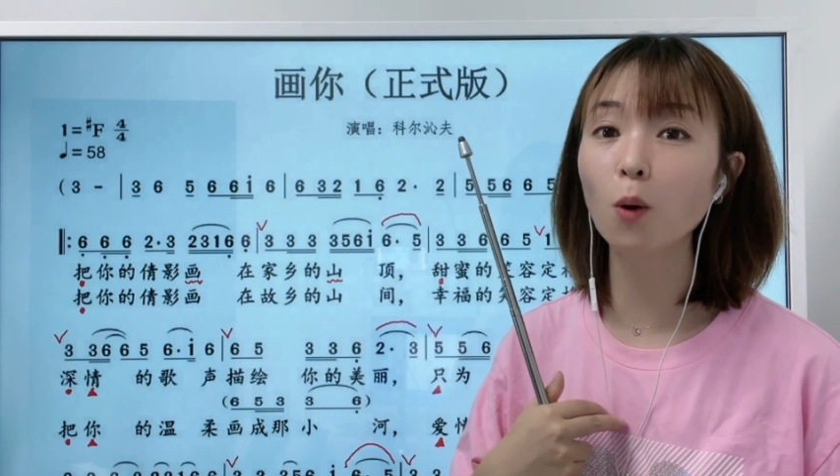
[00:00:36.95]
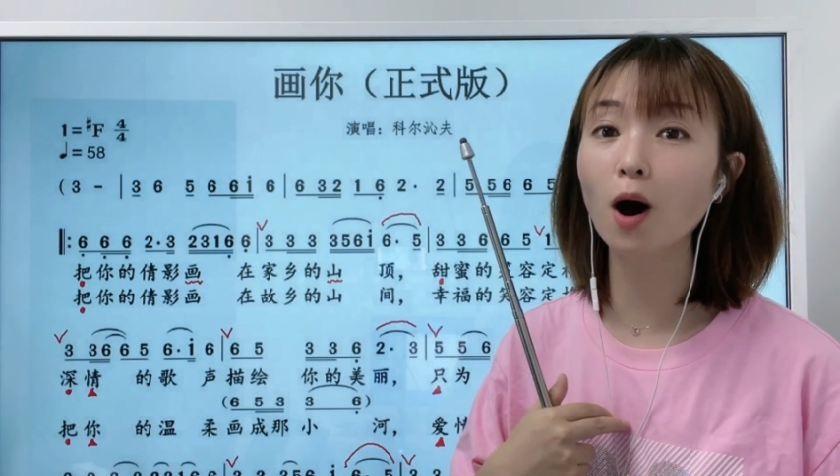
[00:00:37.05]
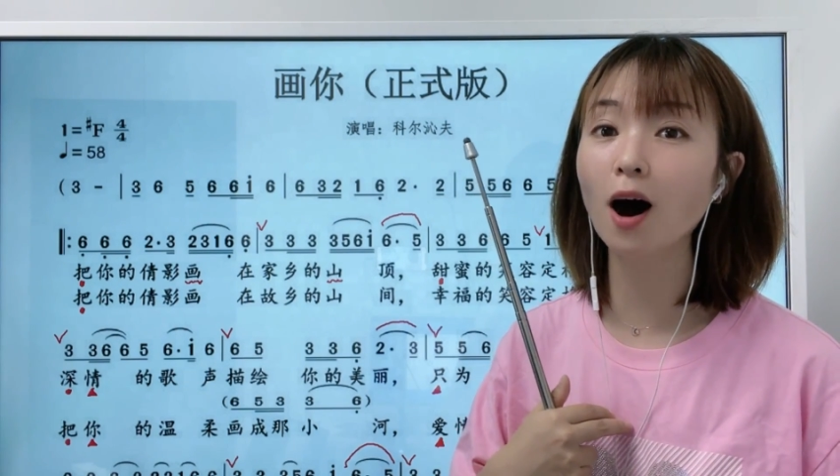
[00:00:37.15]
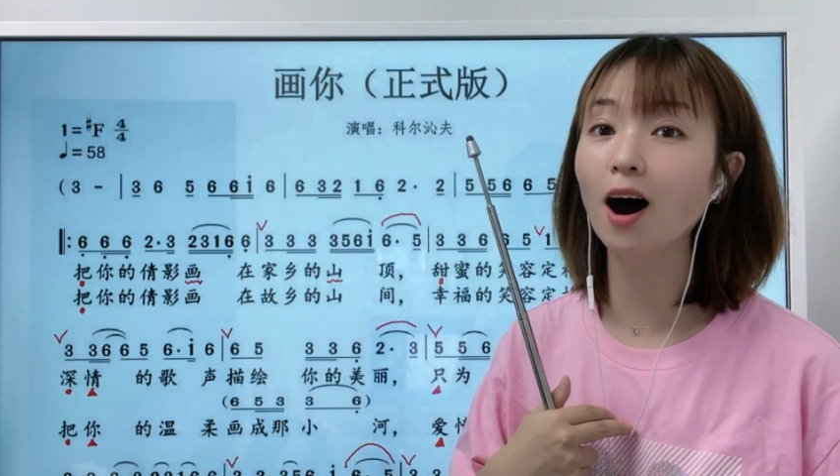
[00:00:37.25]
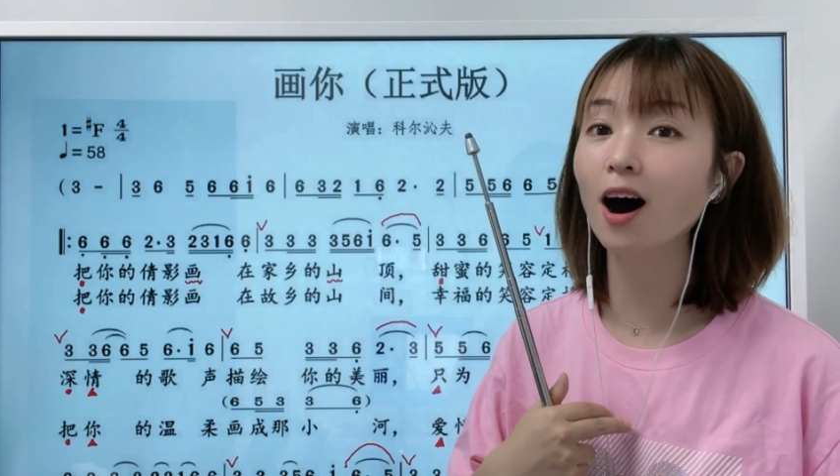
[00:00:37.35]

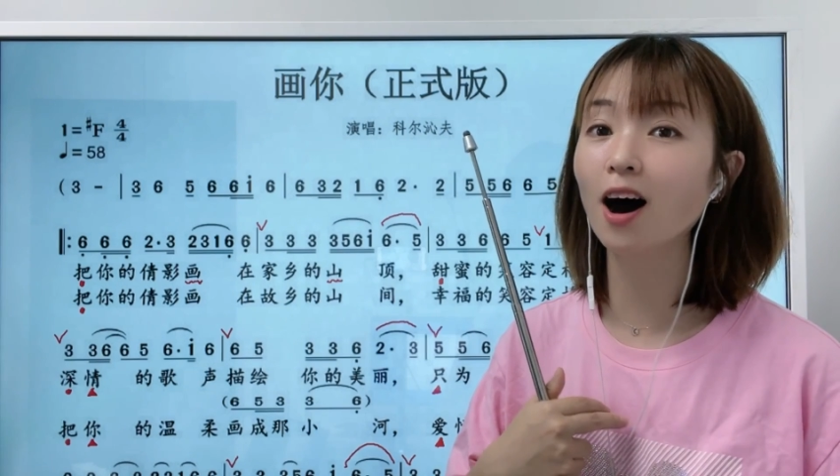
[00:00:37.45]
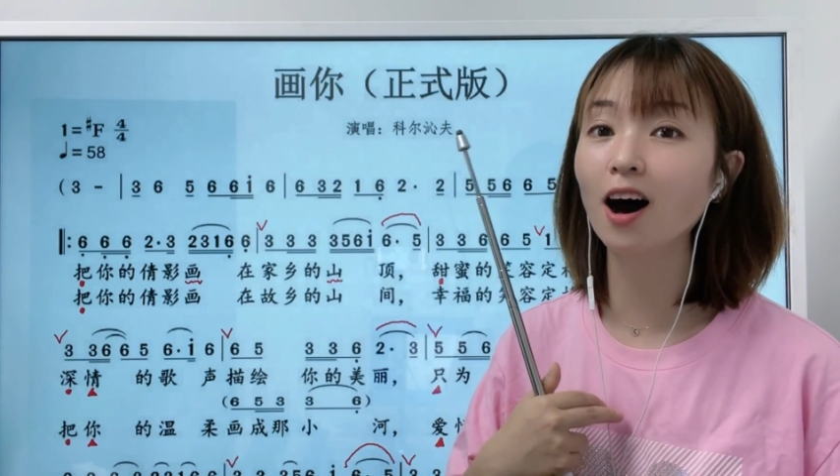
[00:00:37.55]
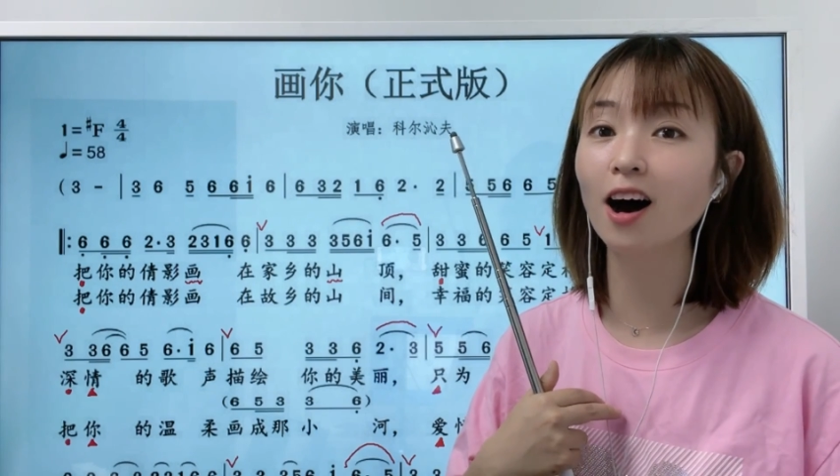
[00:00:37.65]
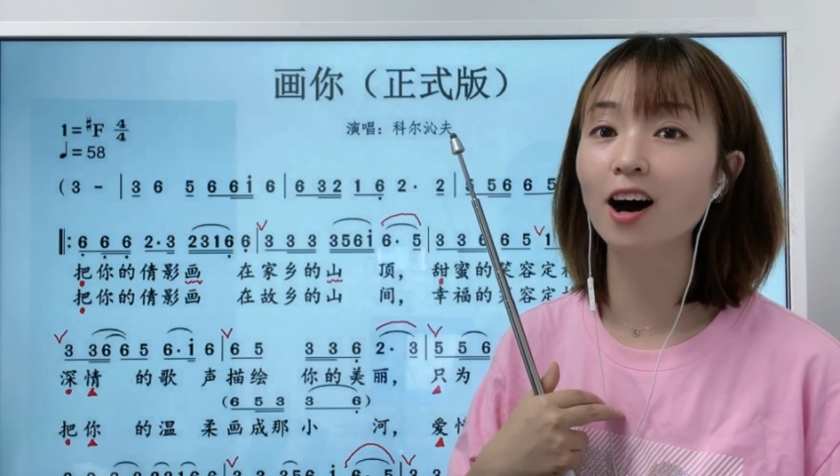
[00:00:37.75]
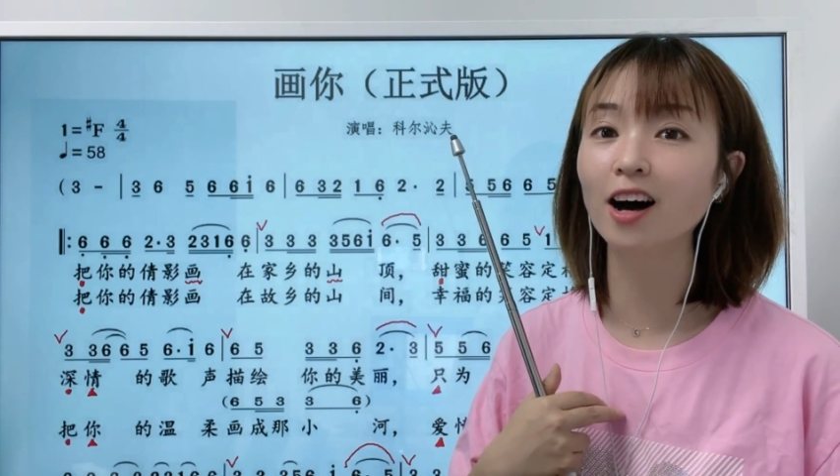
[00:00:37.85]

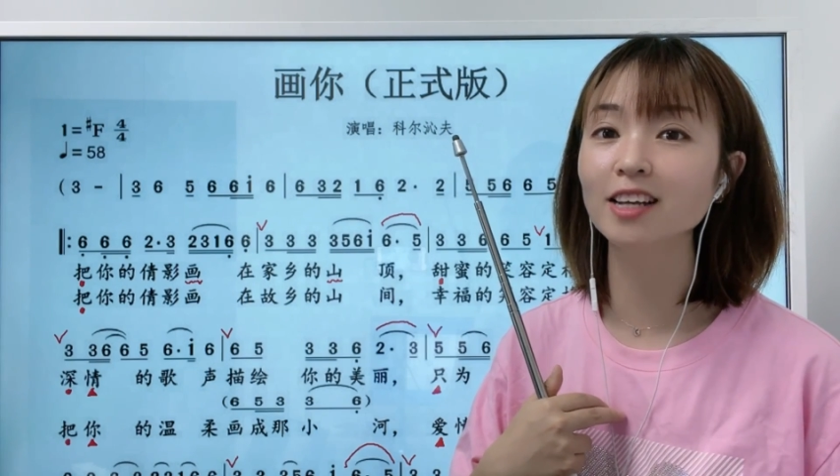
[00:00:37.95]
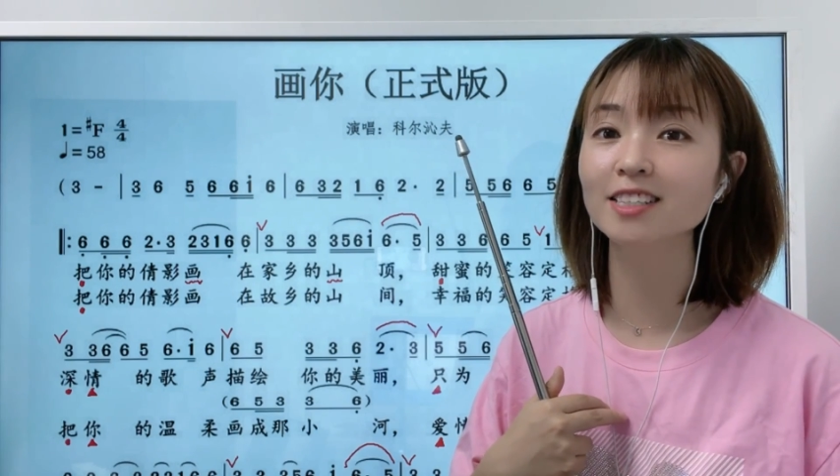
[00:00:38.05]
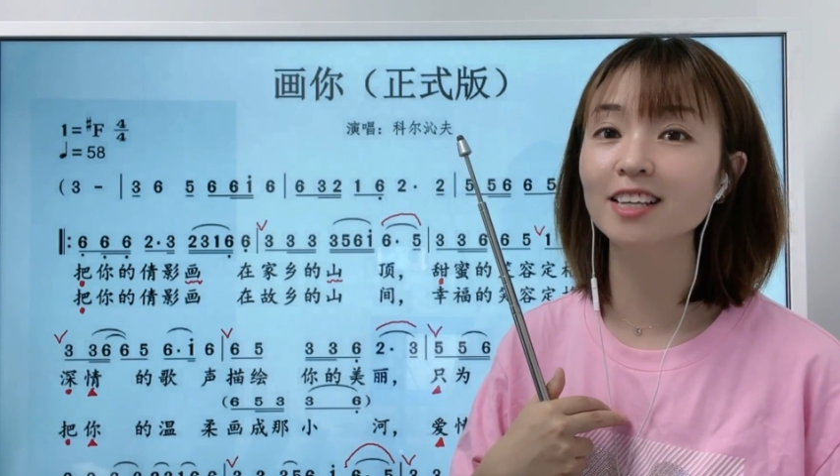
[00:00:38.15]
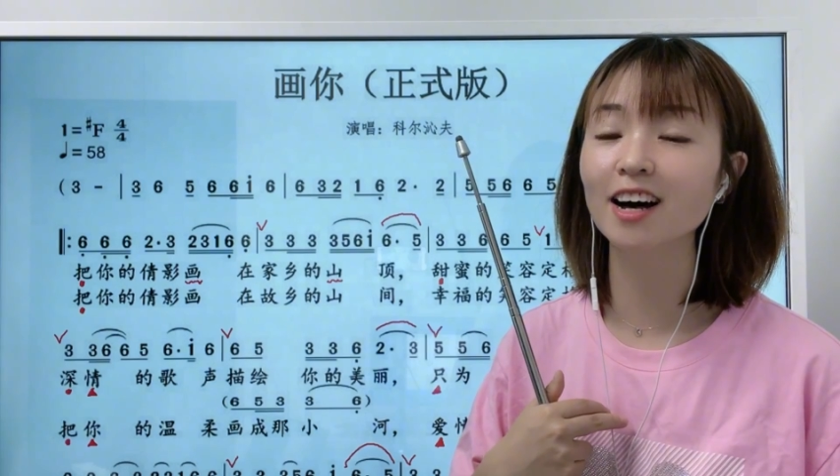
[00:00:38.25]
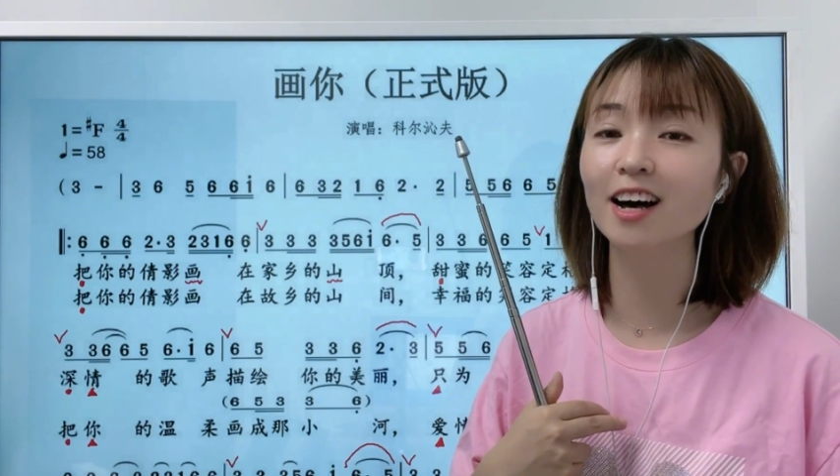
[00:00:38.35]
画
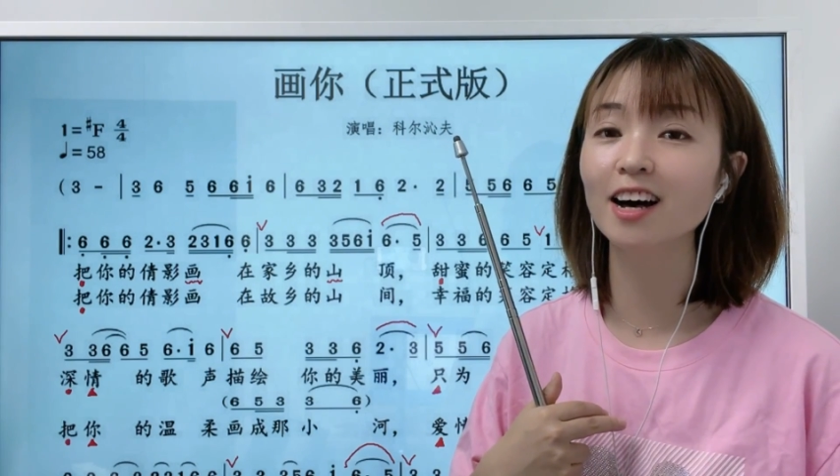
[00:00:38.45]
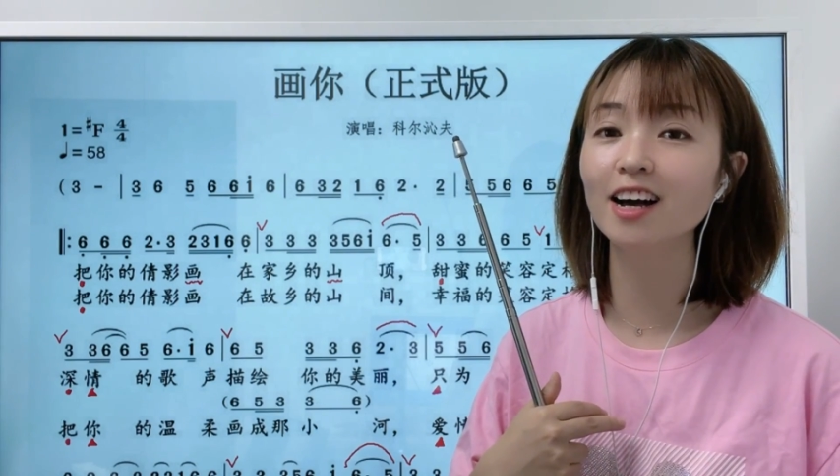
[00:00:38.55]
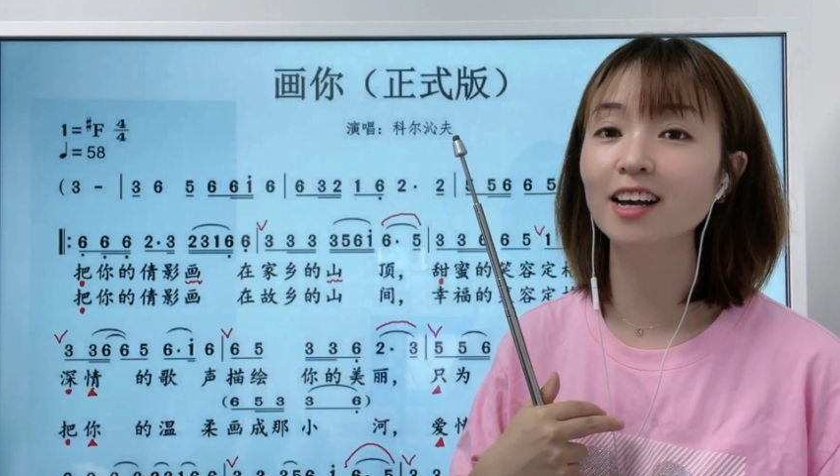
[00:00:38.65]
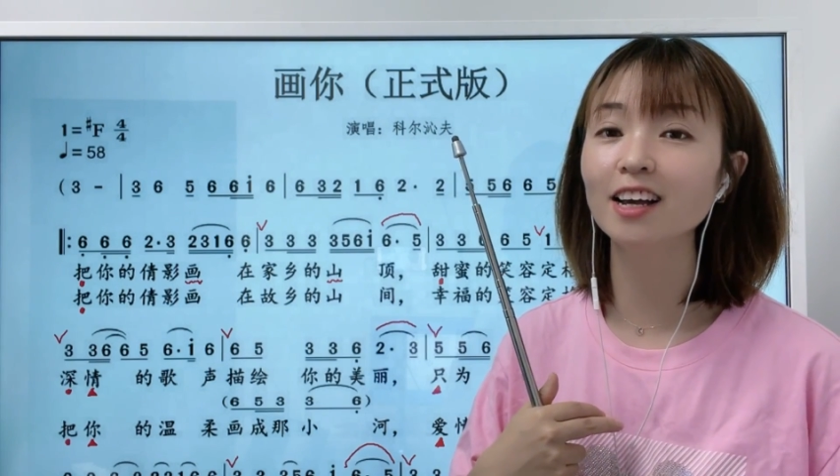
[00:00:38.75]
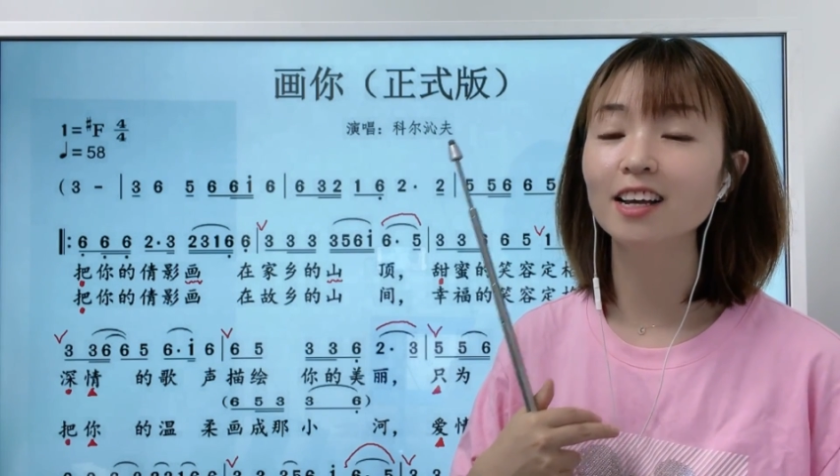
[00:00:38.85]

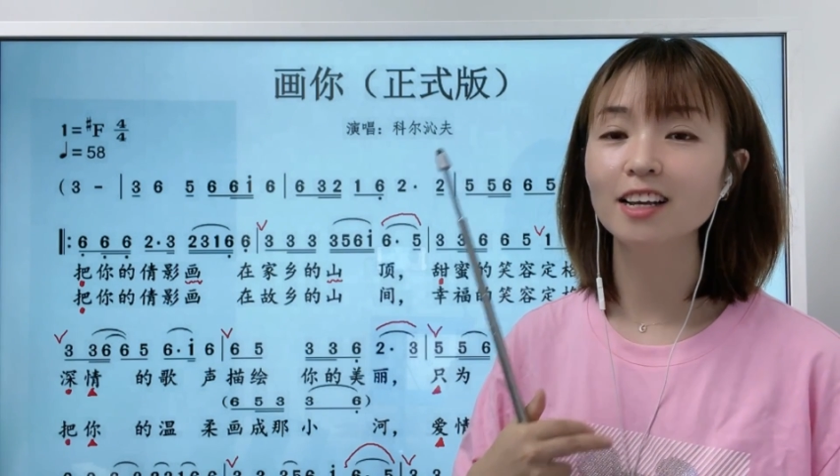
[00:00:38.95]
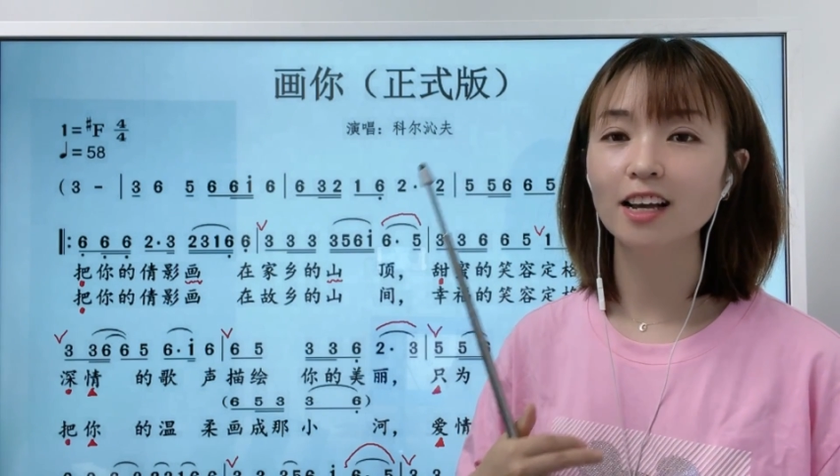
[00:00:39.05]
在。